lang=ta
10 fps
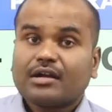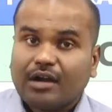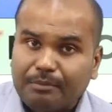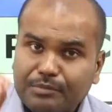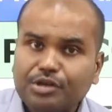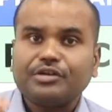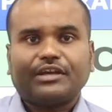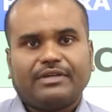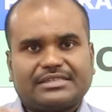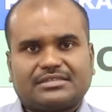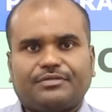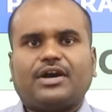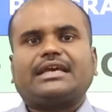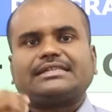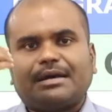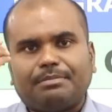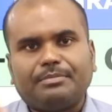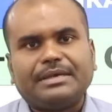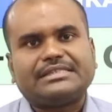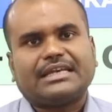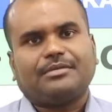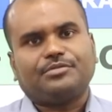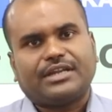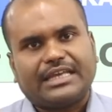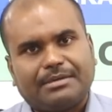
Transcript: கம்யூனிட்டி வைஸ் ஃபார் எக்ஸாம்பிள் பிசி கம்யூனிட்டி